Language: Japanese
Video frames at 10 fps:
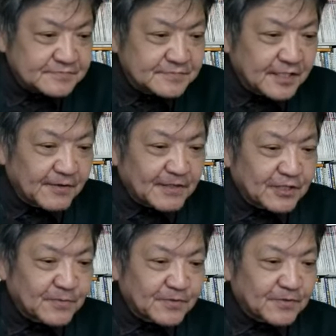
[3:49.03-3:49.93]
ね、
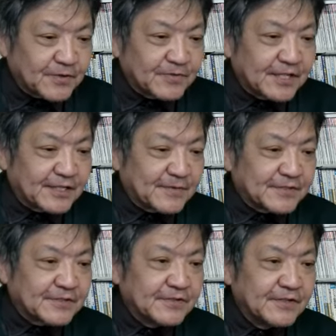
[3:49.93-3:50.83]
私も時々お世話になってま
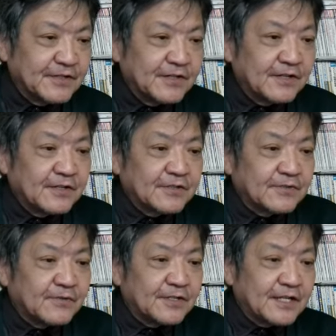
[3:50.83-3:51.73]
すけど、
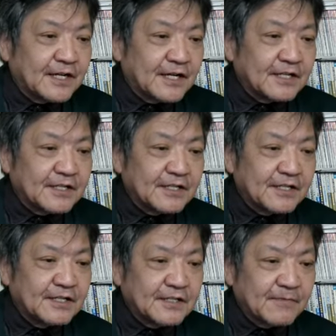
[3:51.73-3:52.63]
小児科
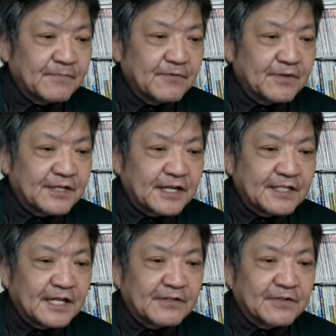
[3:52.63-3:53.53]
専門医が
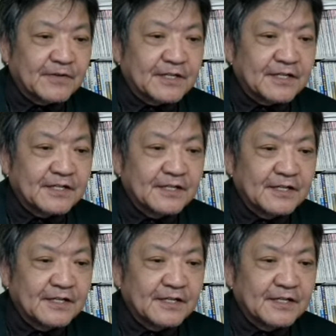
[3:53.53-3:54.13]
いないのではない。